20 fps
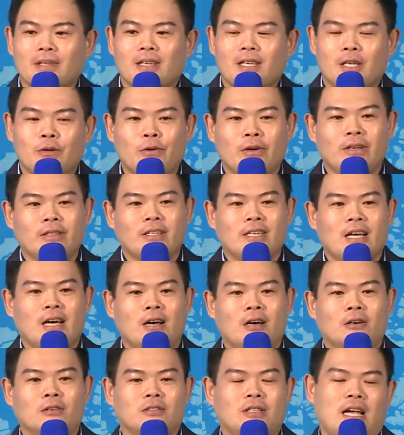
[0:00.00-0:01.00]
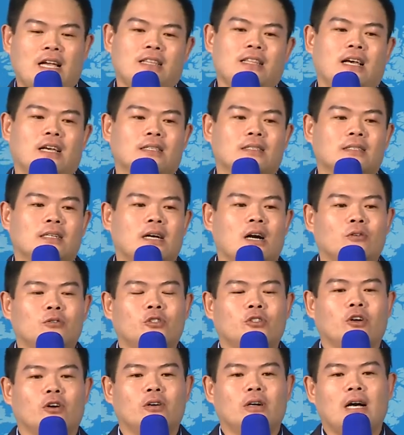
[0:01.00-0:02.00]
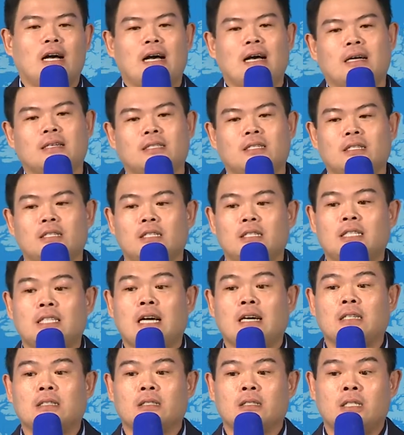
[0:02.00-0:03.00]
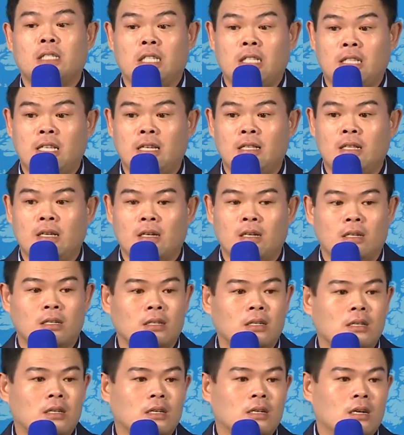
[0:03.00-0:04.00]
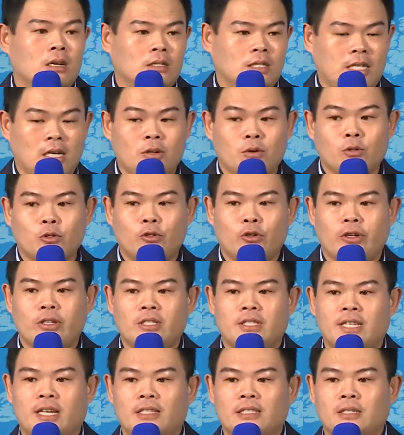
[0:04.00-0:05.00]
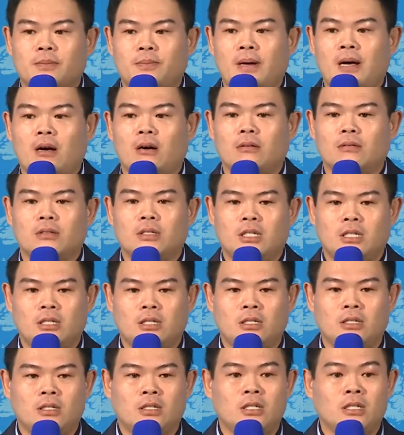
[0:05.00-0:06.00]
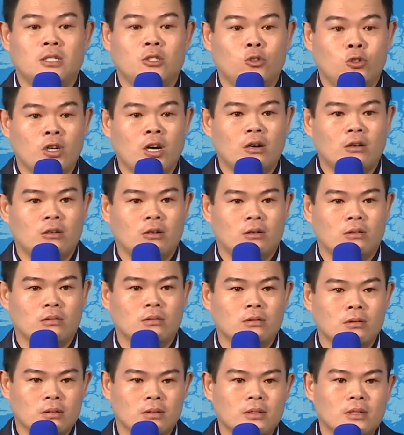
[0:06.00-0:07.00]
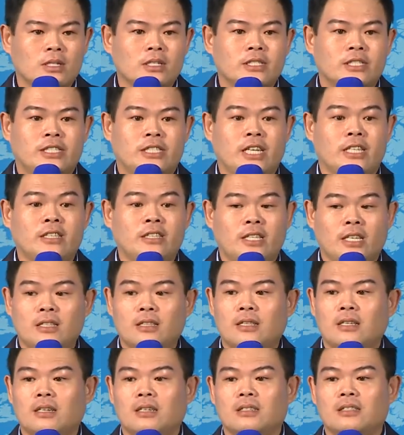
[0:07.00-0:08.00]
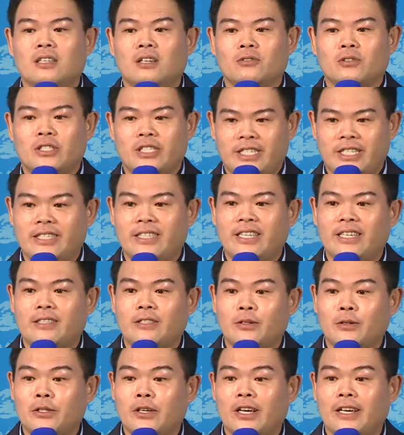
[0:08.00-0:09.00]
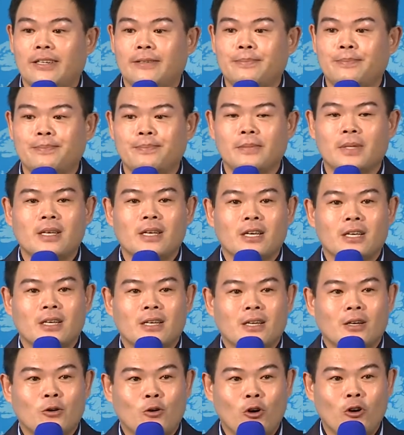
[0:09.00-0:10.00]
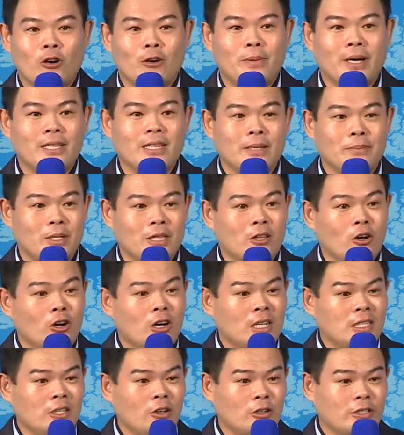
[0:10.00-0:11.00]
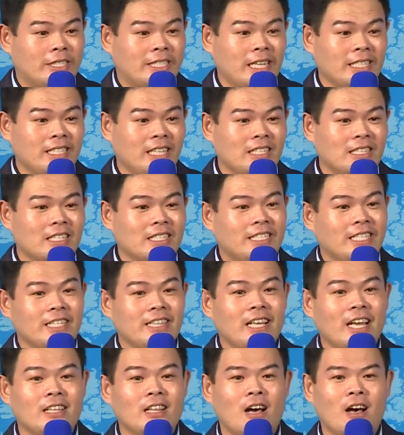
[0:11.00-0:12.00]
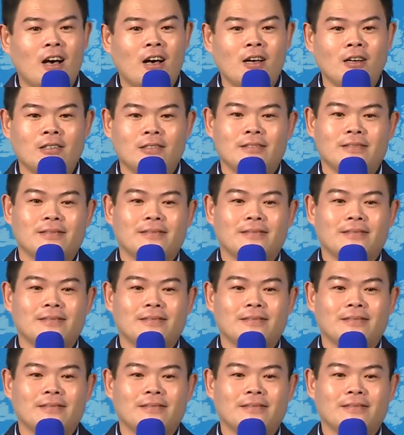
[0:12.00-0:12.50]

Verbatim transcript: 因为你要台南、高雄啊，甚至像今天的成功学院这样子跑，其实是需要有坚定的那种信念，对不对？各位伙伴，你们都很有坚定的信念哦。